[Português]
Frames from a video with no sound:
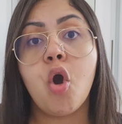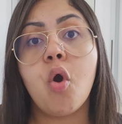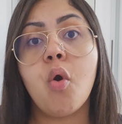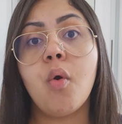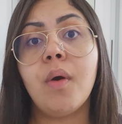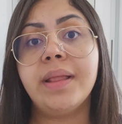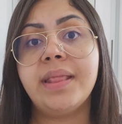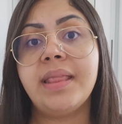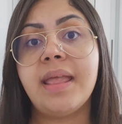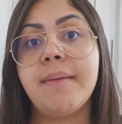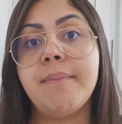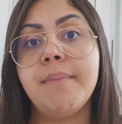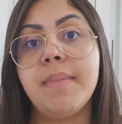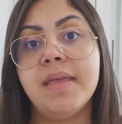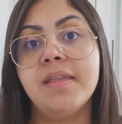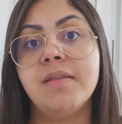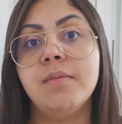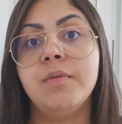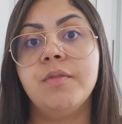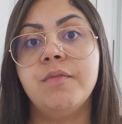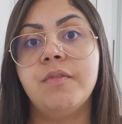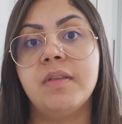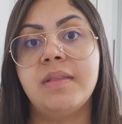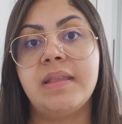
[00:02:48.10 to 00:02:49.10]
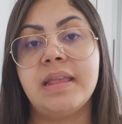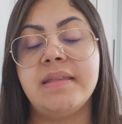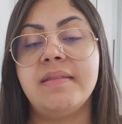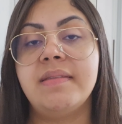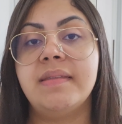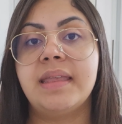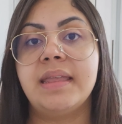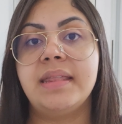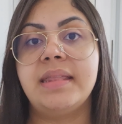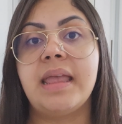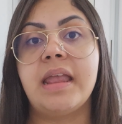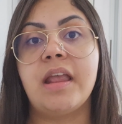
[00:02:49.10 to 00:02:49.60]
ou até mesmo
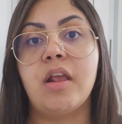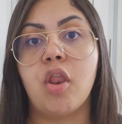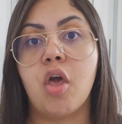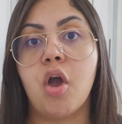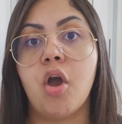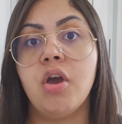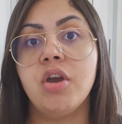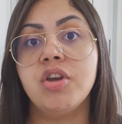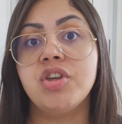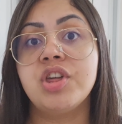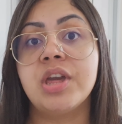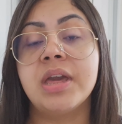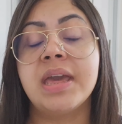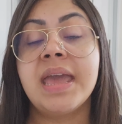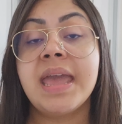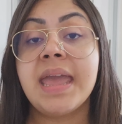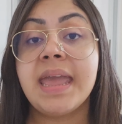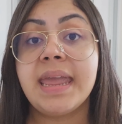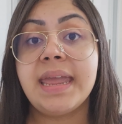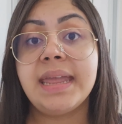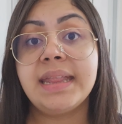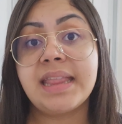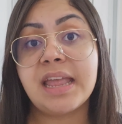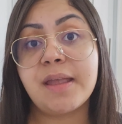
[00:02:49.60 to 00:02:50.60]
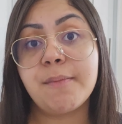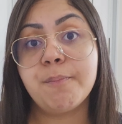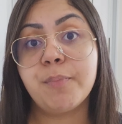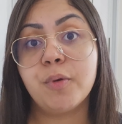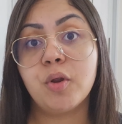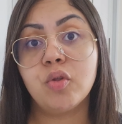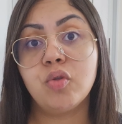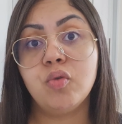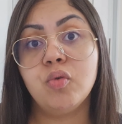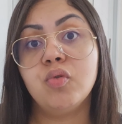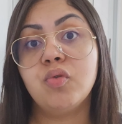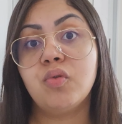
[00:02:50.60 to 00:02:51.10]
vocês que têm loja e têm
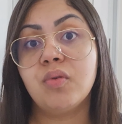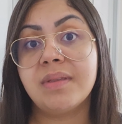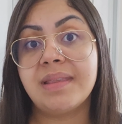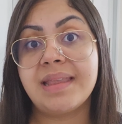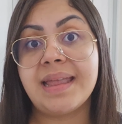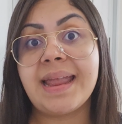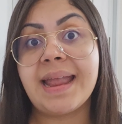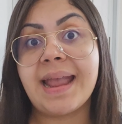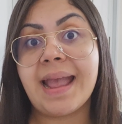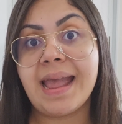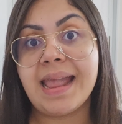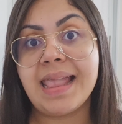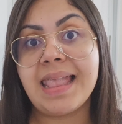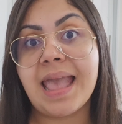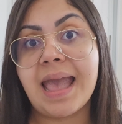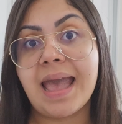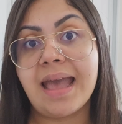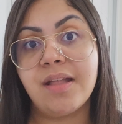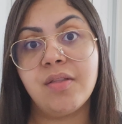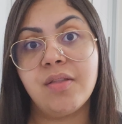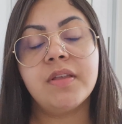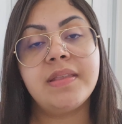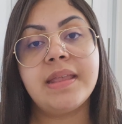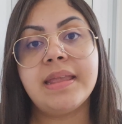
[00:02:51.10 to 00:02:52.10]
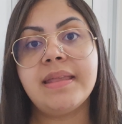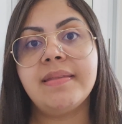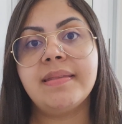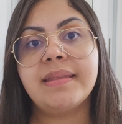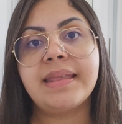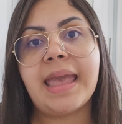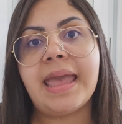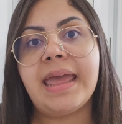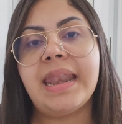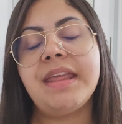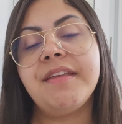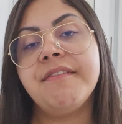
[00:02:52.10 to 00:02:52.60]
produtos encalhados, vocês
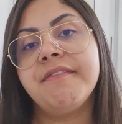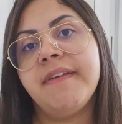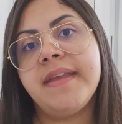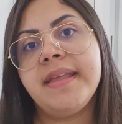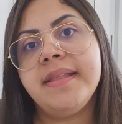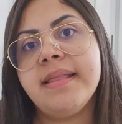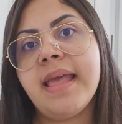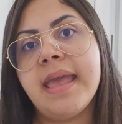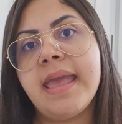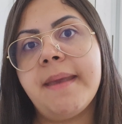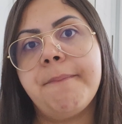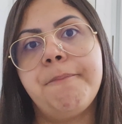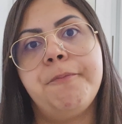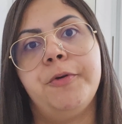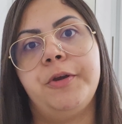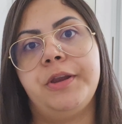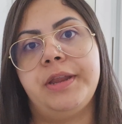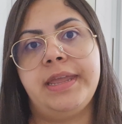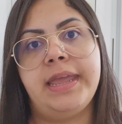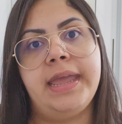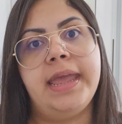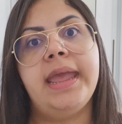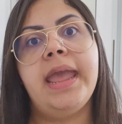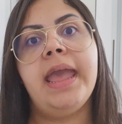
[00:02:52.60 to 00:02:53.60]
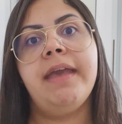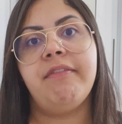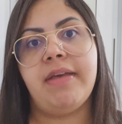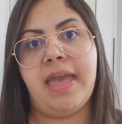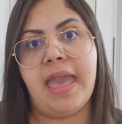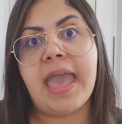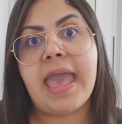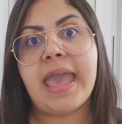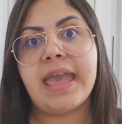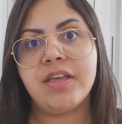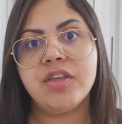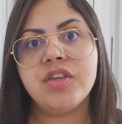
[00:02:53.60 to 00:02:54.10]
querem vender, porque
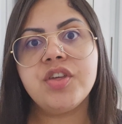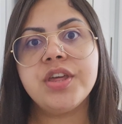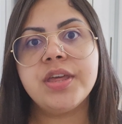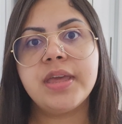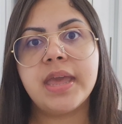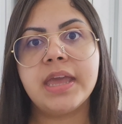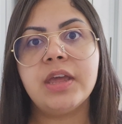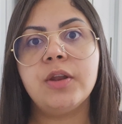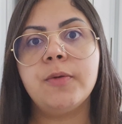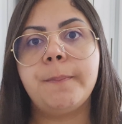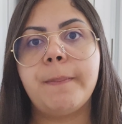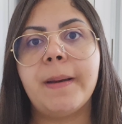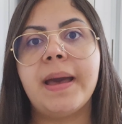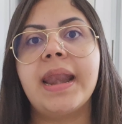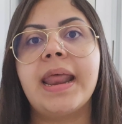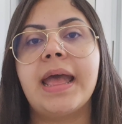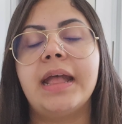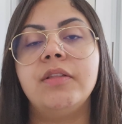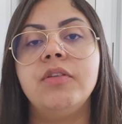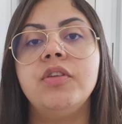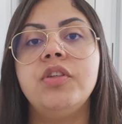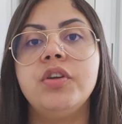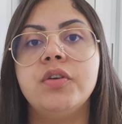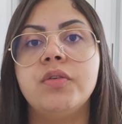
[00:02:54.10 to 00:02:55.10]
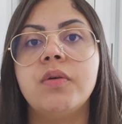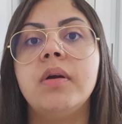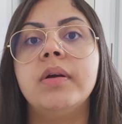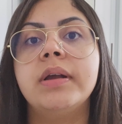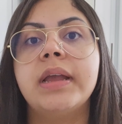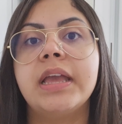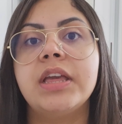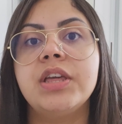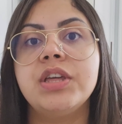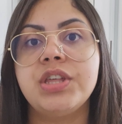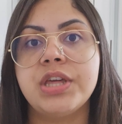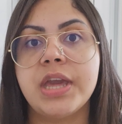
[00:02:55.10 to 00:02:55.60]
é dinheiro parado de
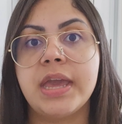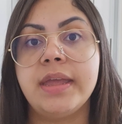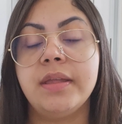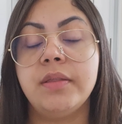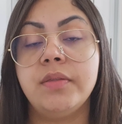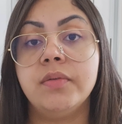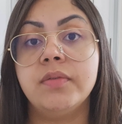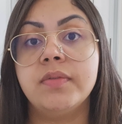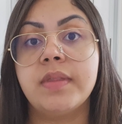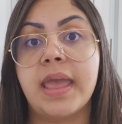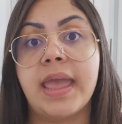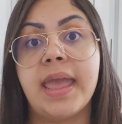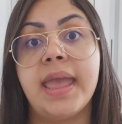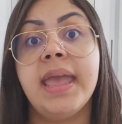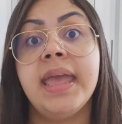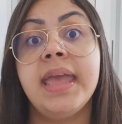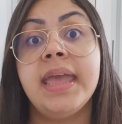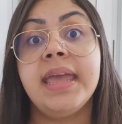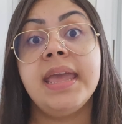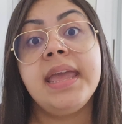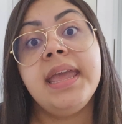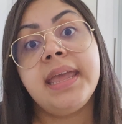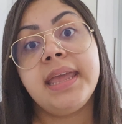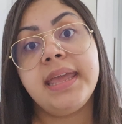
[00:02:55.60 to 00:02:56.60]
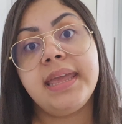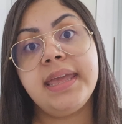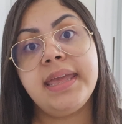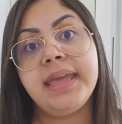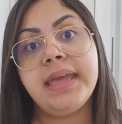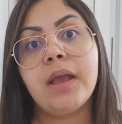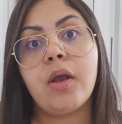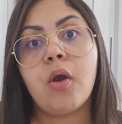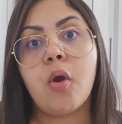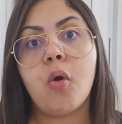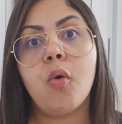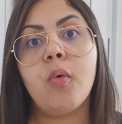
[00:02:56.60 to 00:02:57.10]
qualquer jeito, né?
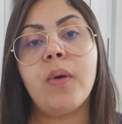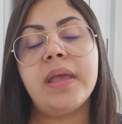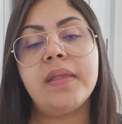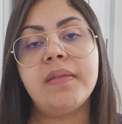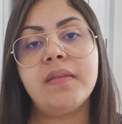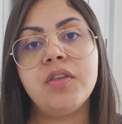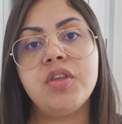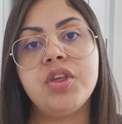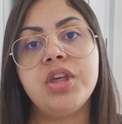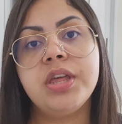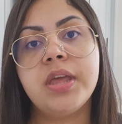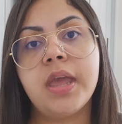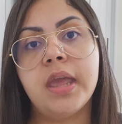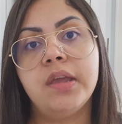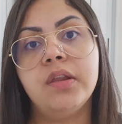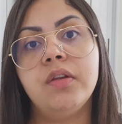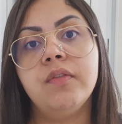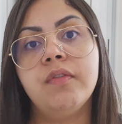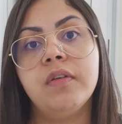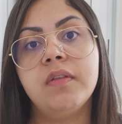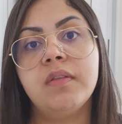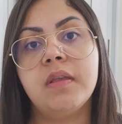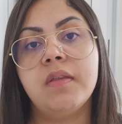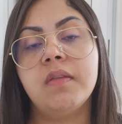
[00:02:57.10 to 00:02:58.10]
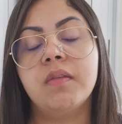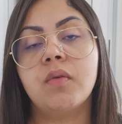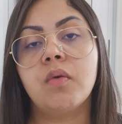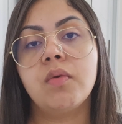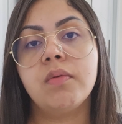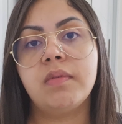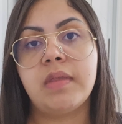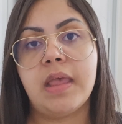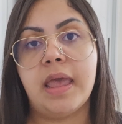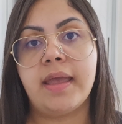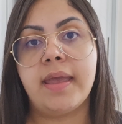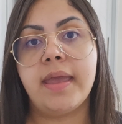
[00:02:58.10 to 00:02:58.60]
E com esse dinheiro vocês
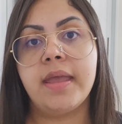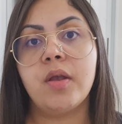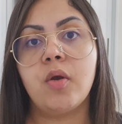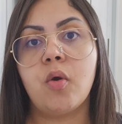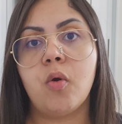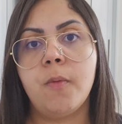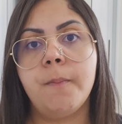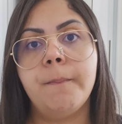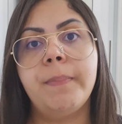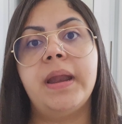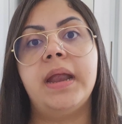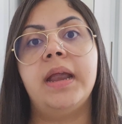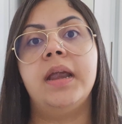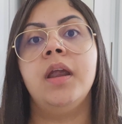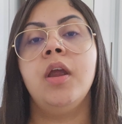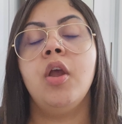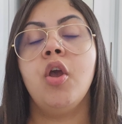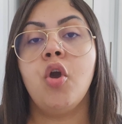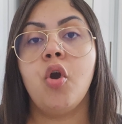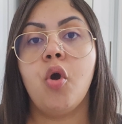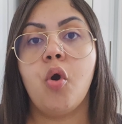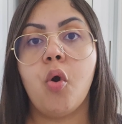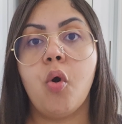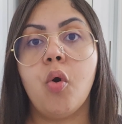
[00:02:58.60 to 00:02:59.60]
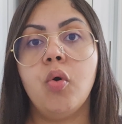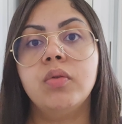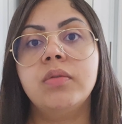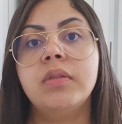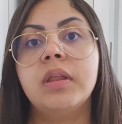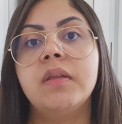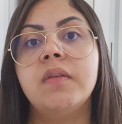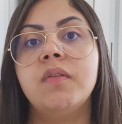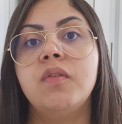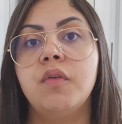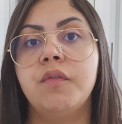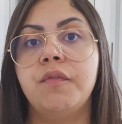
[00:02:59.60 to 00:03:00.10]
conseguem comprar
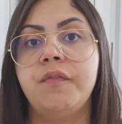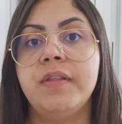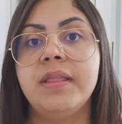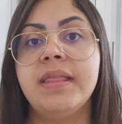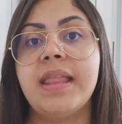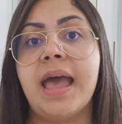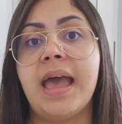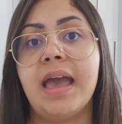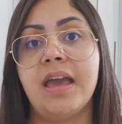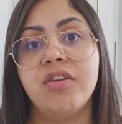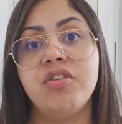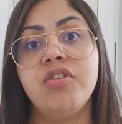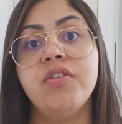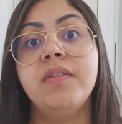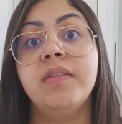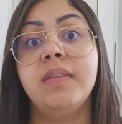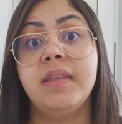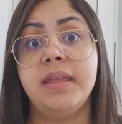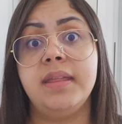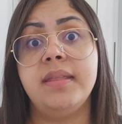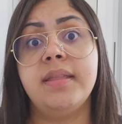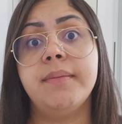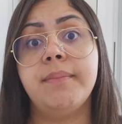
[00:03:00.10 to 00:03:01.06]
outras novidades e